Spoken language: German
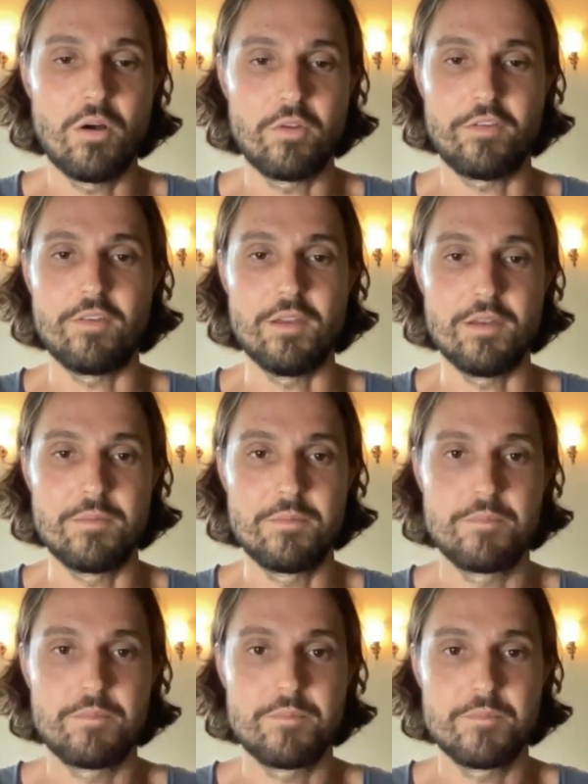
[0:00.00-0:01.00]
aussehen?
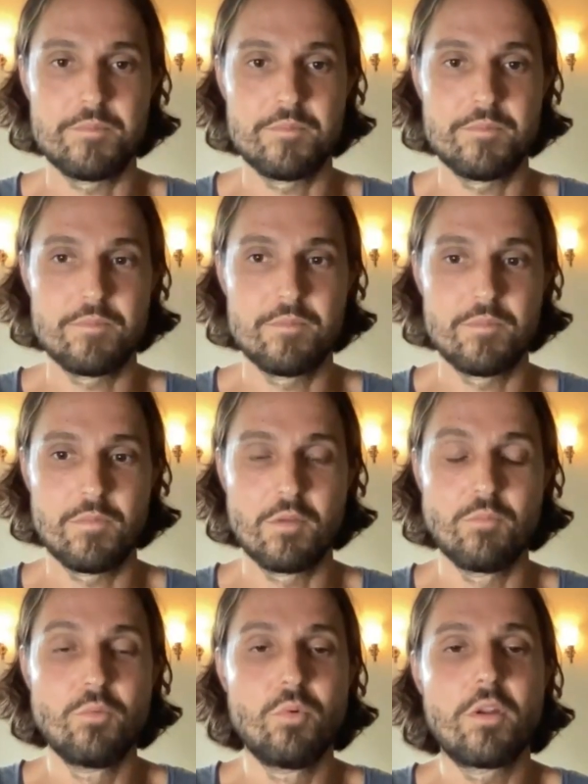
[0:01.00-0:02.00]

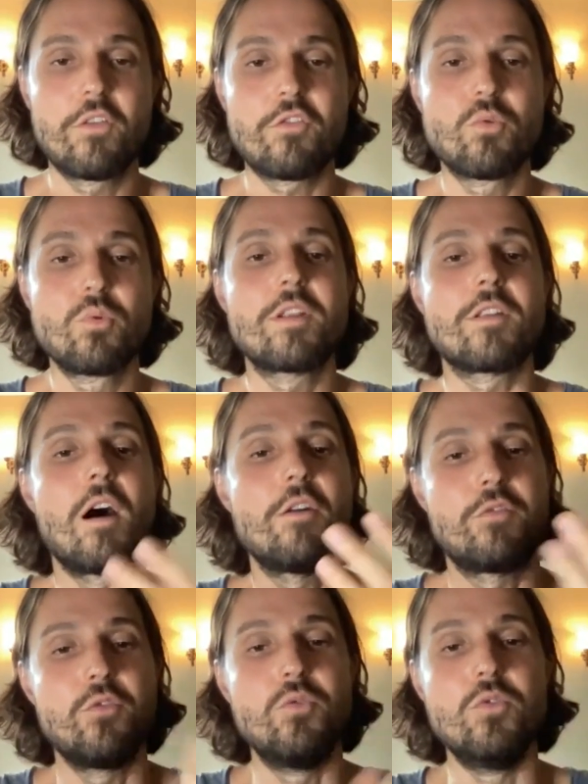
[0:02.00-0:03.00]
Wie würdest du dich da
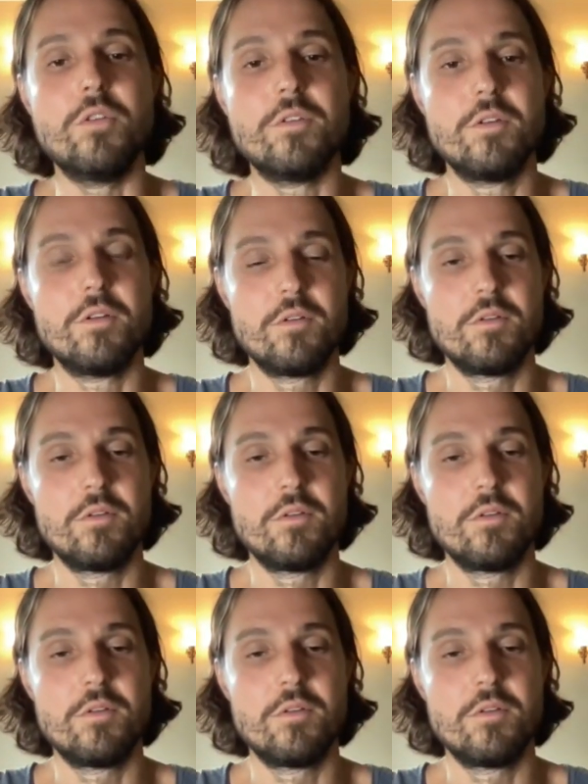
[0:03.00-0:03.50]
fühlen?